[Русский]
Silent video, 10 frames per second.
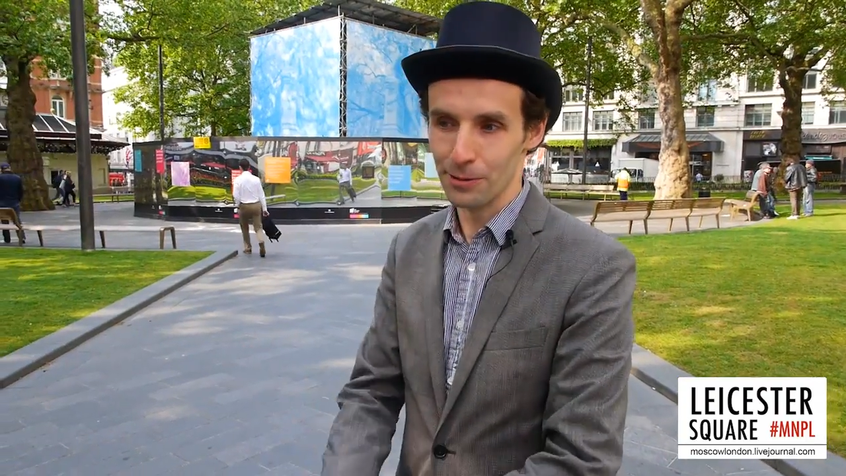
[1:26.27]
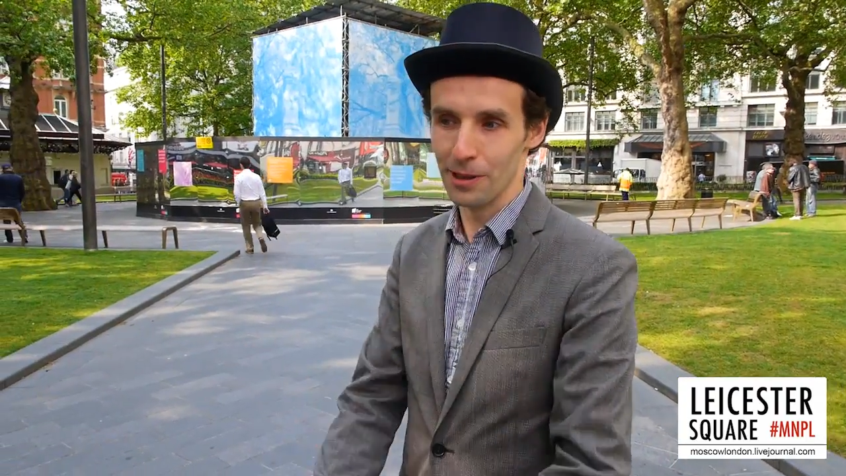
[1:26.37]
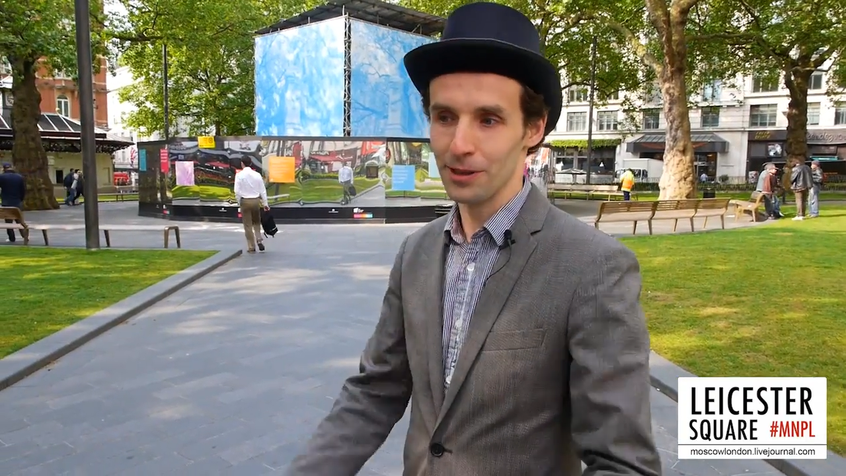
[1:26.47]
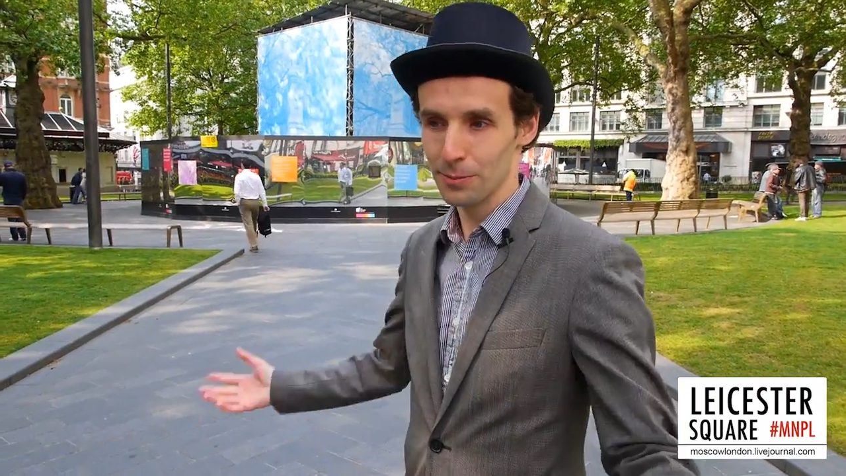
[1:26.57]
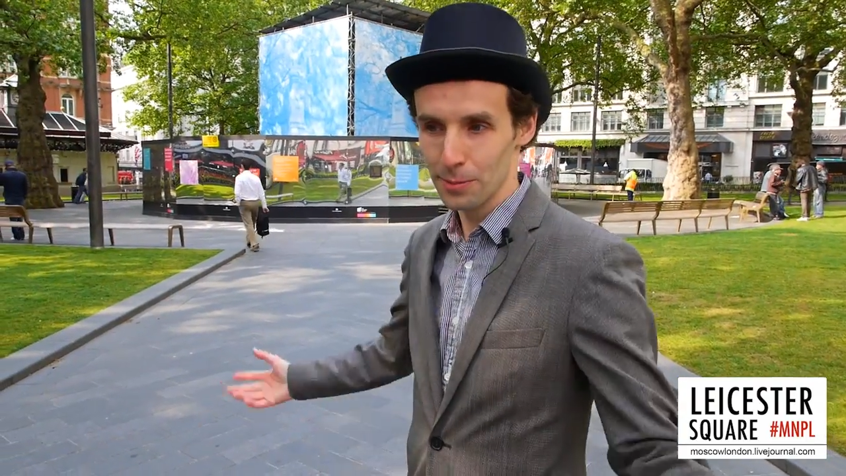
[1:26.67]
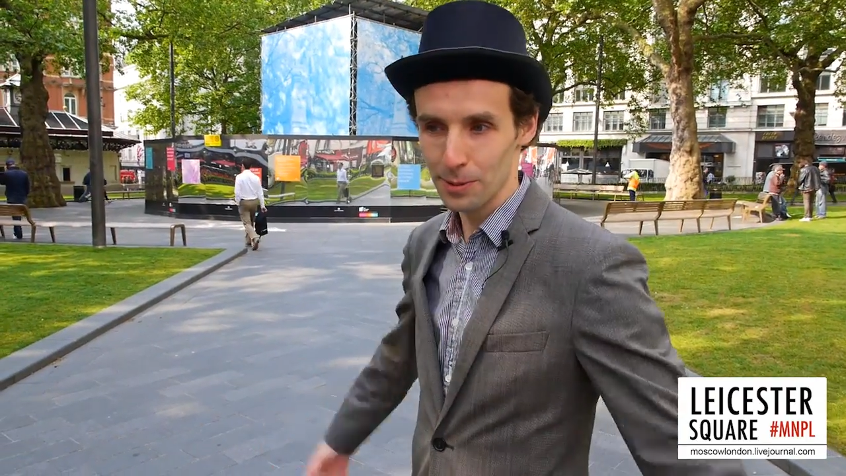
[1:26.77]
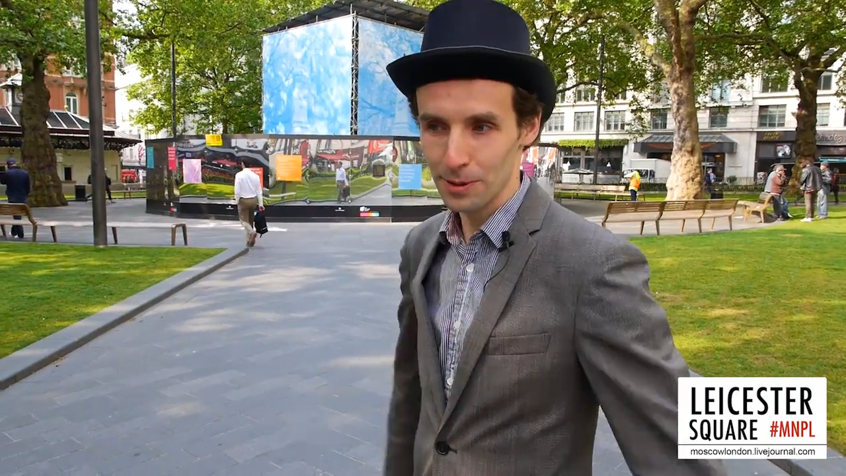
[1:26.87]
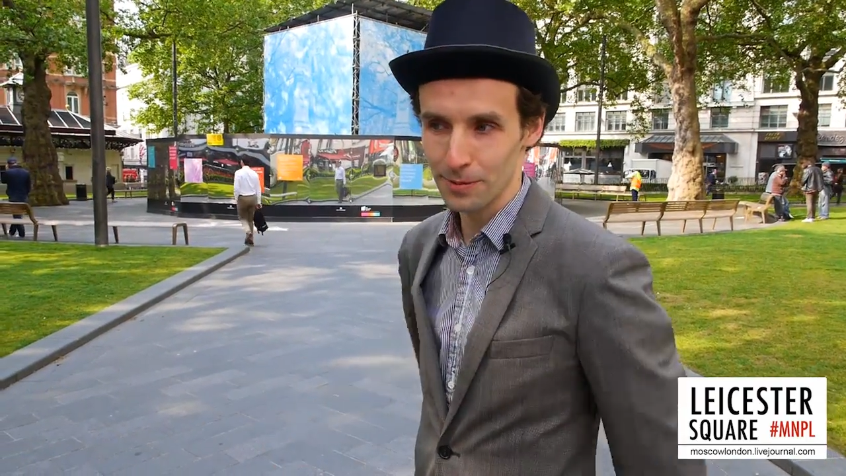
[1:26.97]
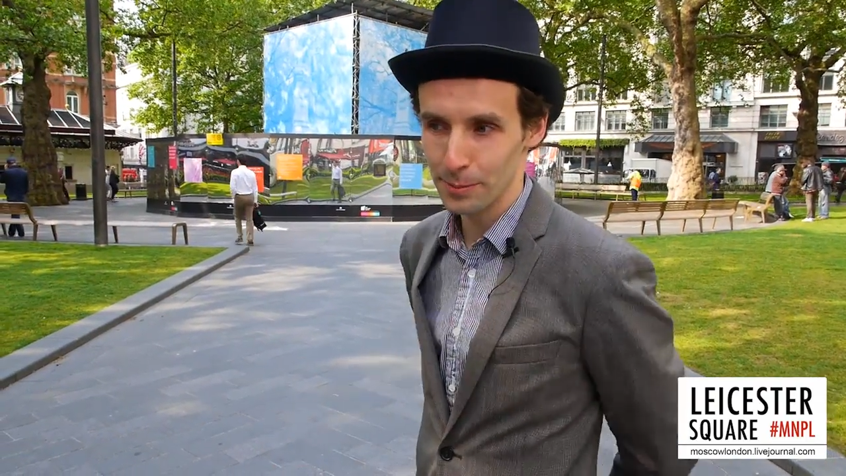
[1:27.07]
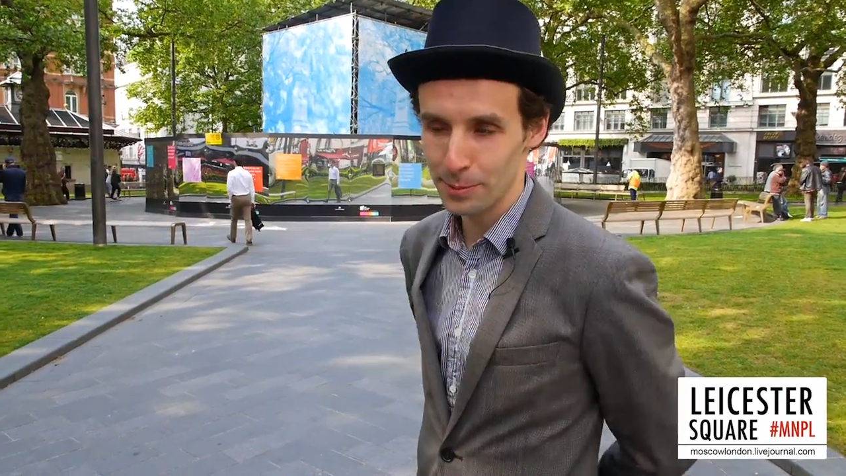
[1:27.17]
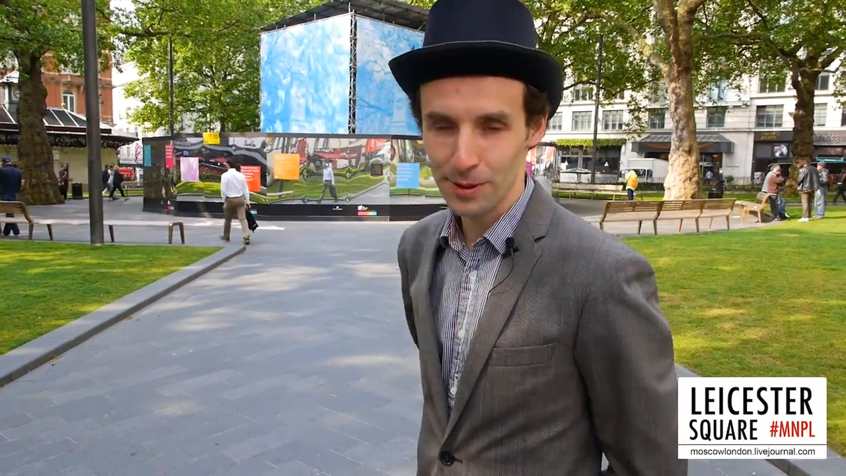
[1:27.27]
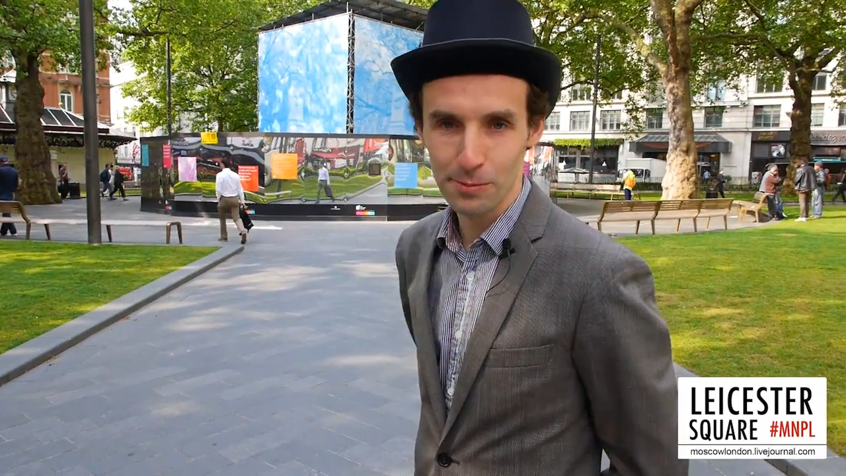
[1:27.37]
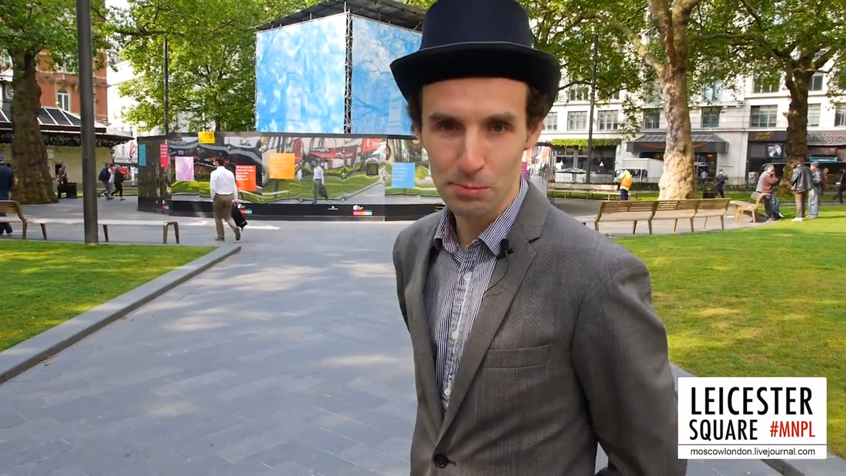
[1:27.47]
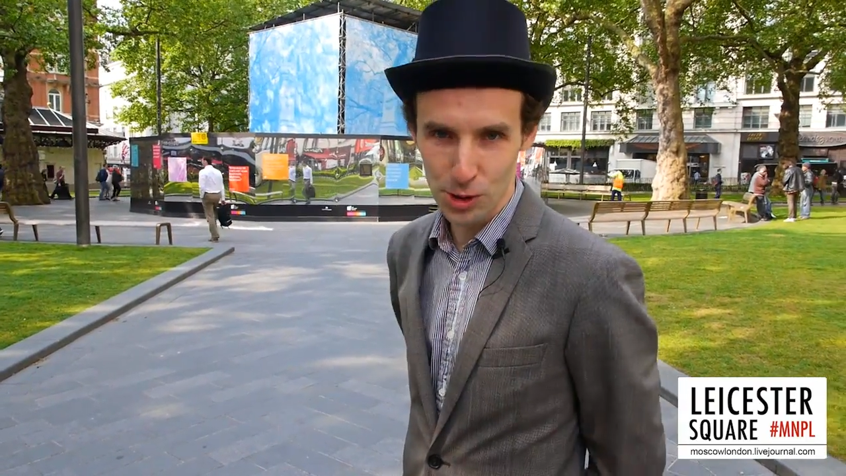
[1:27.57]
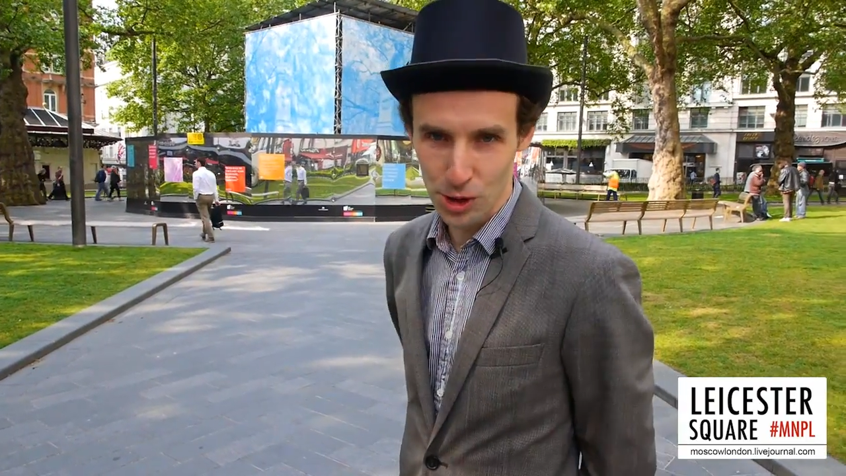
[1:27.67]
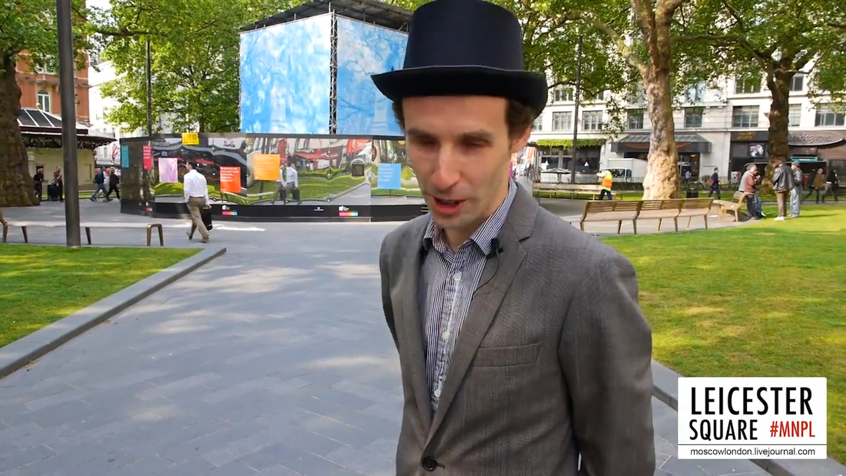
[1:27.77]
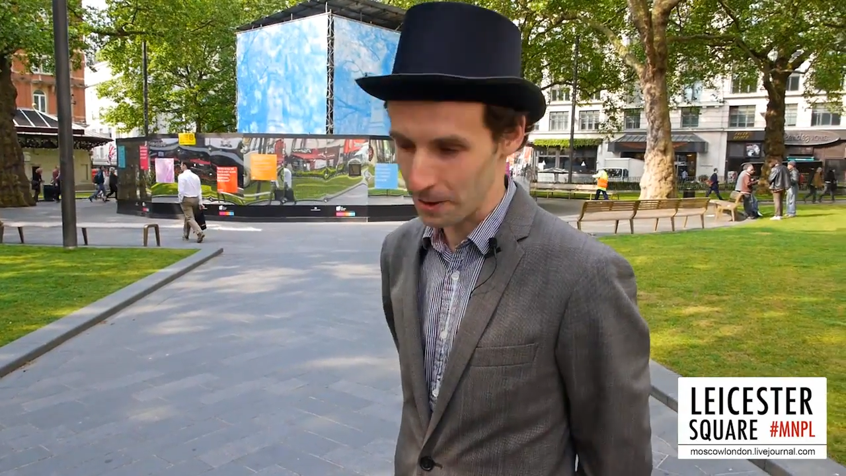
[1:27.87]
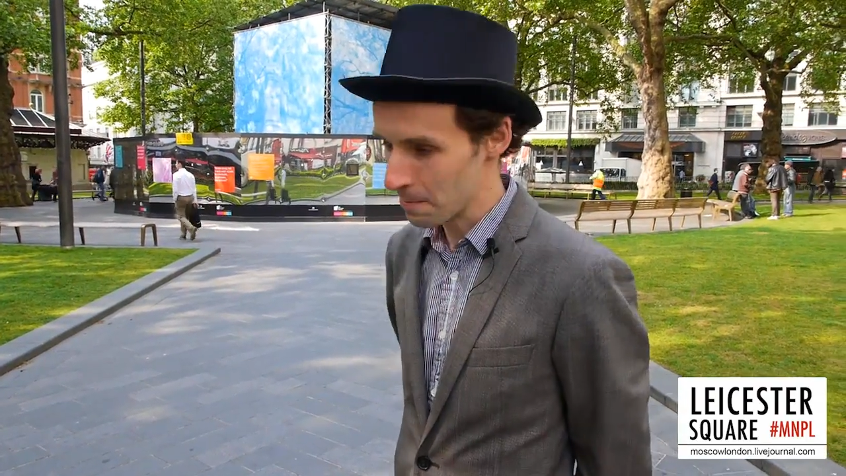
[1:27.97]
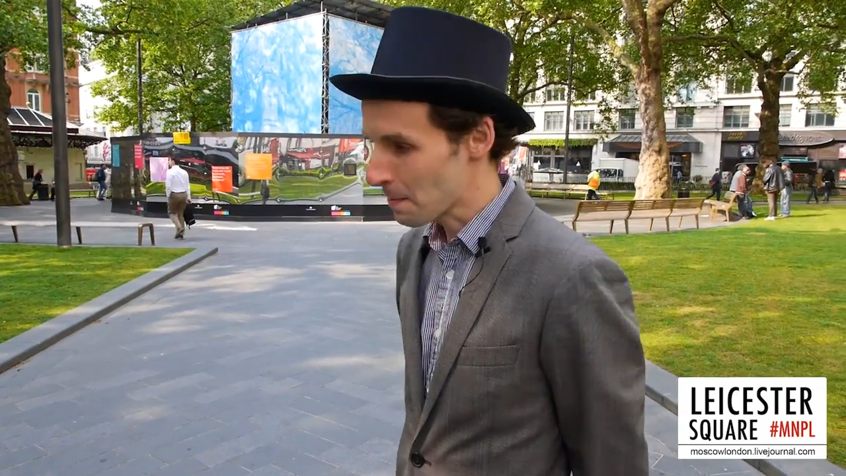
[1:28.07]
Уайлду был выписан бюджет.